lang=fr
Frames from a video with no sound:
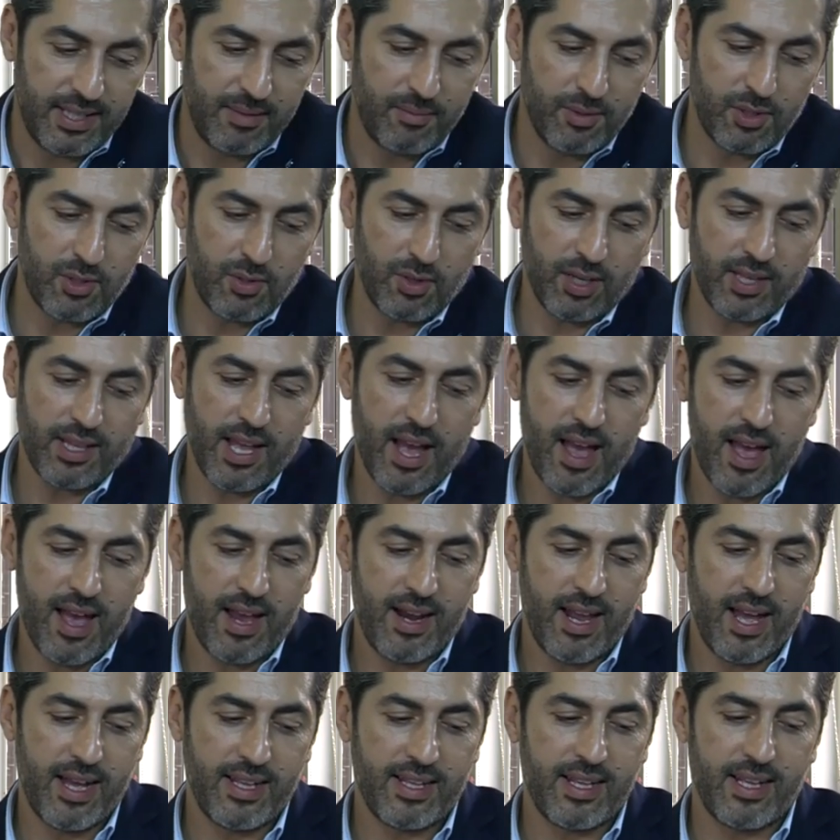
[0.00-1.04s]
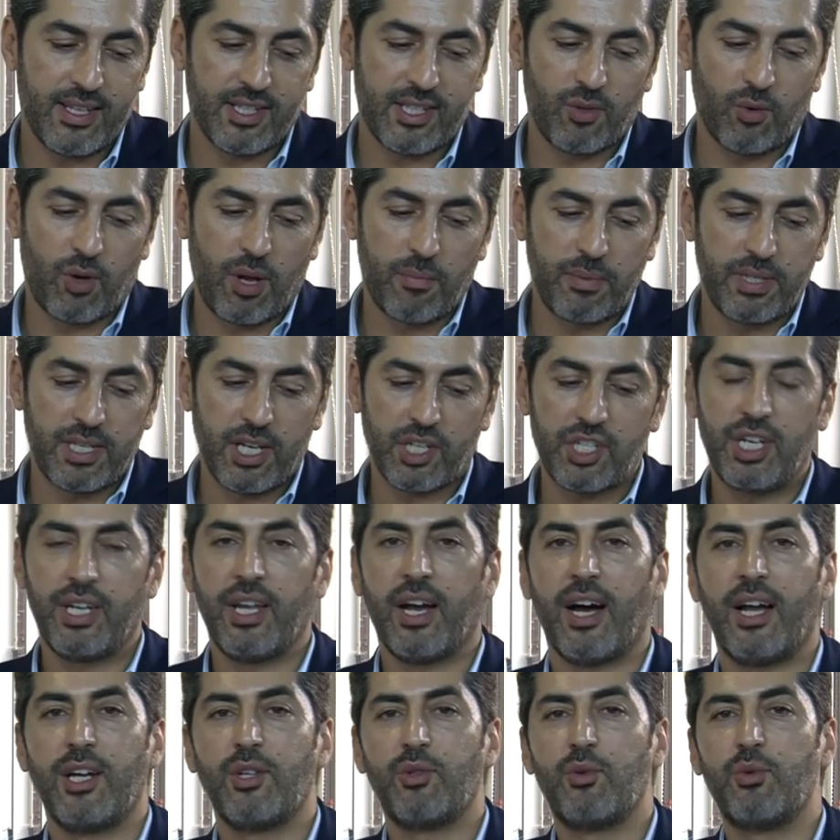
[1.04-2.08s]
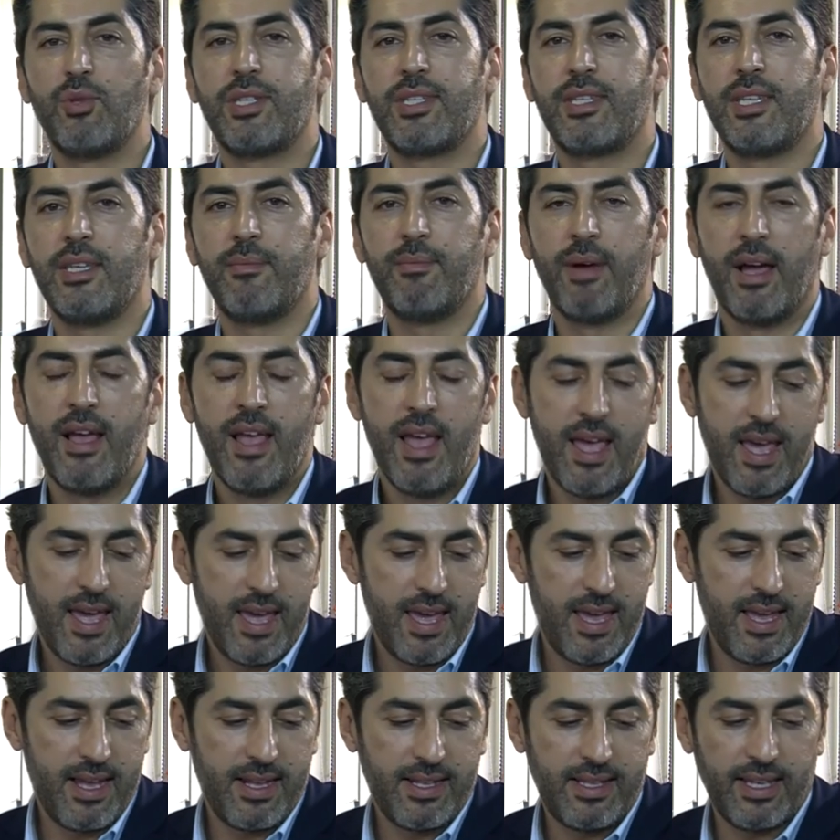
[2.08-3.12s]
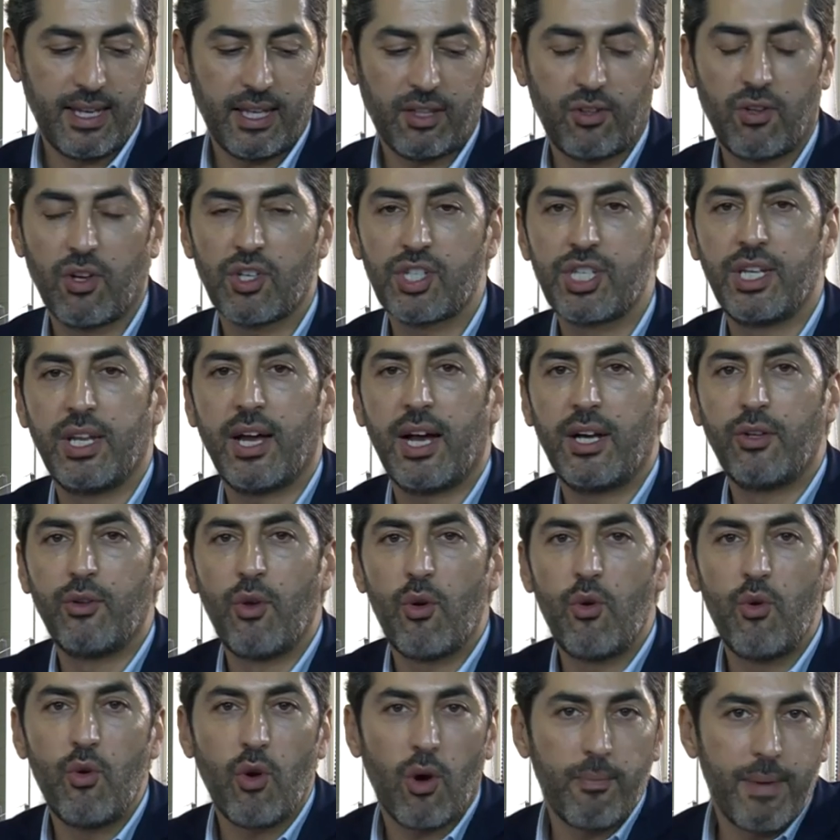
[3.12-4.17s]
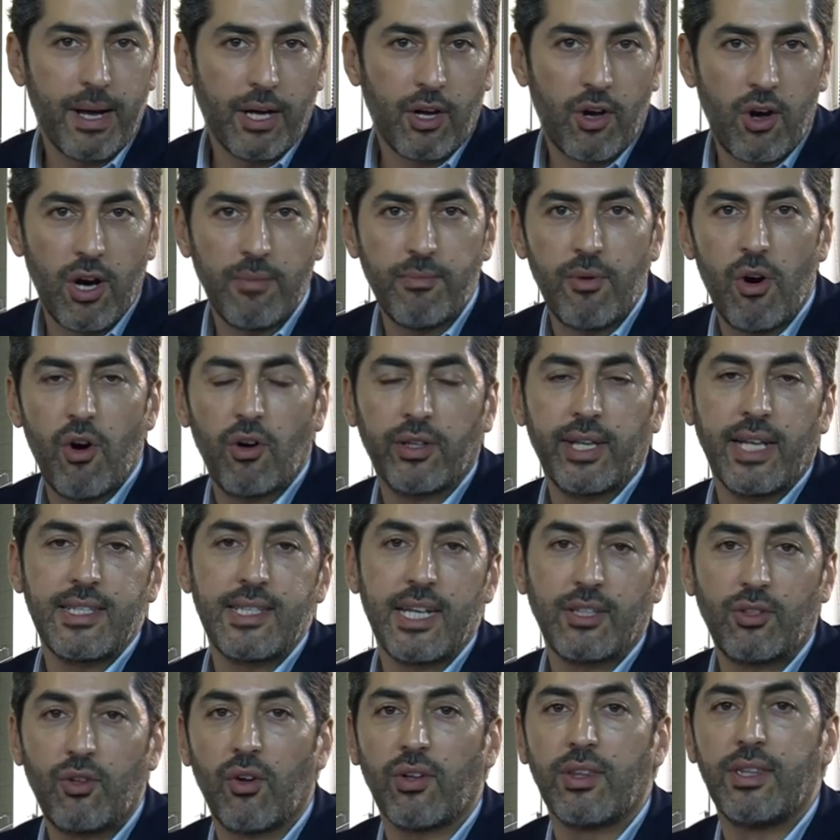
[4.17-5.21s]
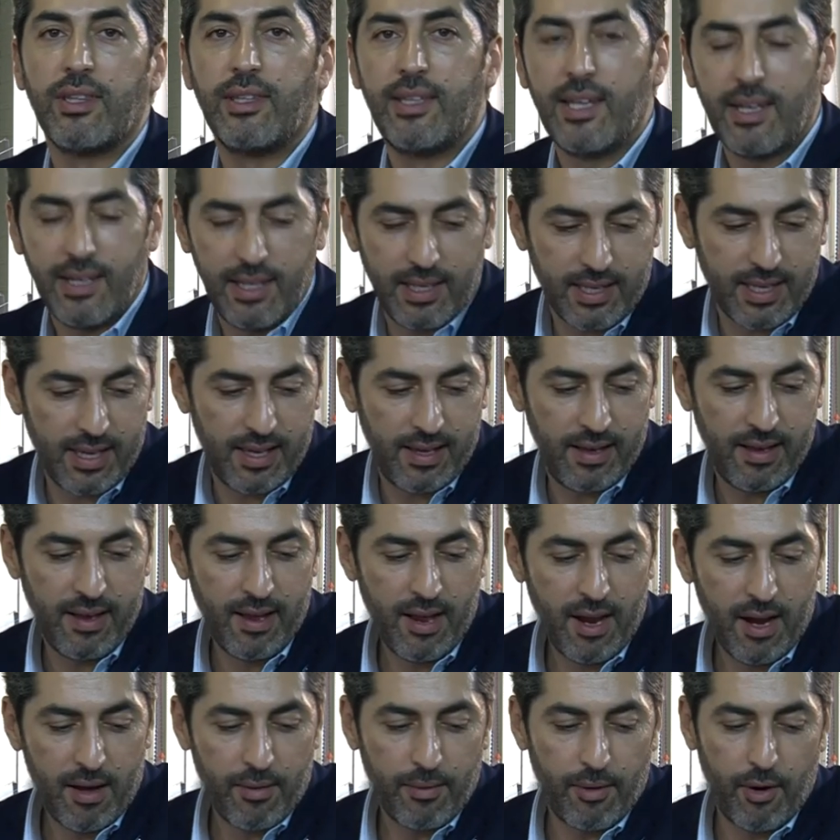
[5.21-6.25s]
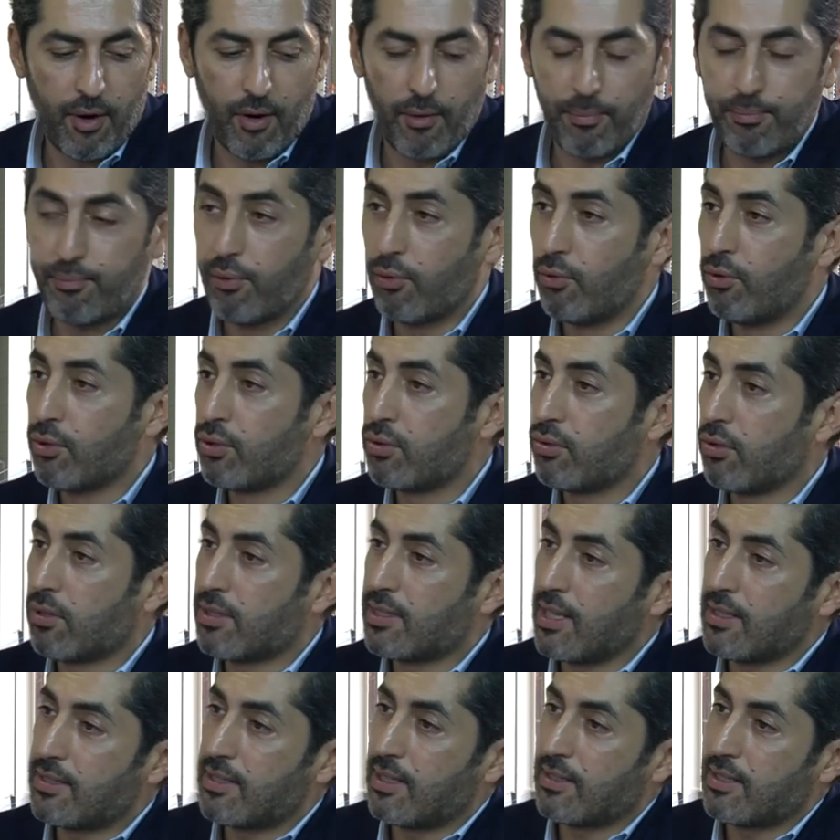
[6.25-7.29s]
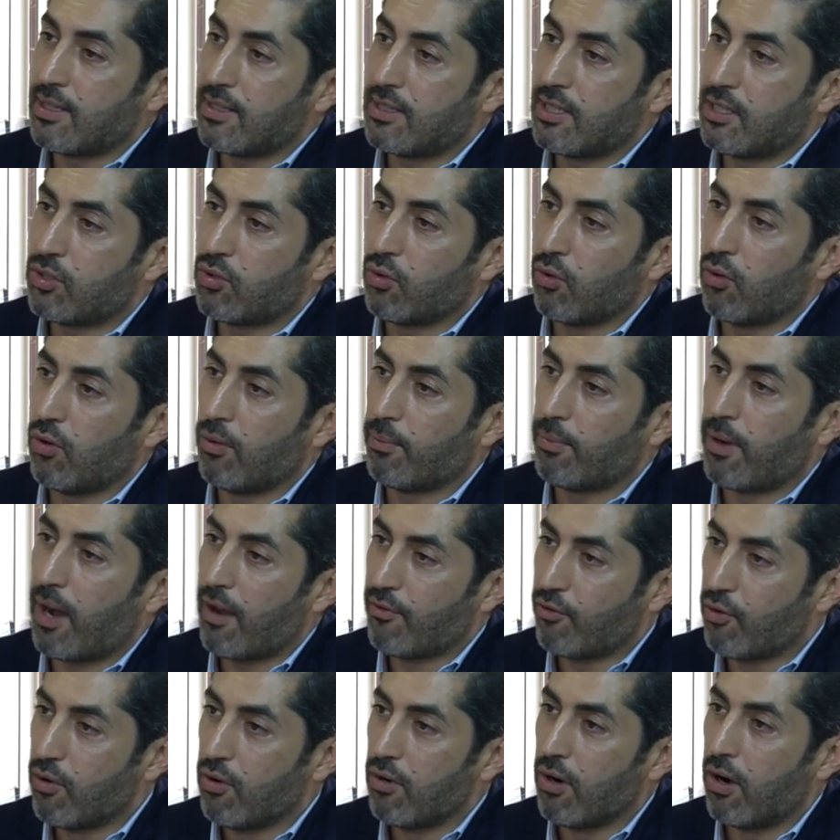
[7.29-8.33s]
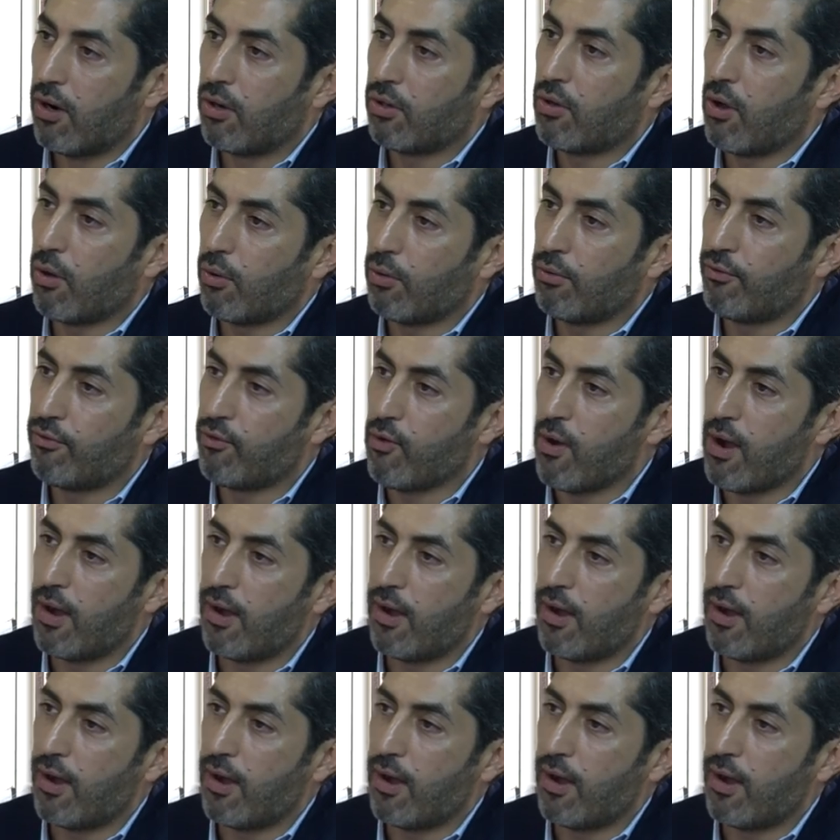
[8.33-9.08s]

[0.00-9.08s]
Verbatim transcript: Monsieur Reda El Hades, donc commissaire général du CIB et directeur général de Urbacom, organisateur délégué. Euh, pour le succès de cette édition, bravo encore merci une fois.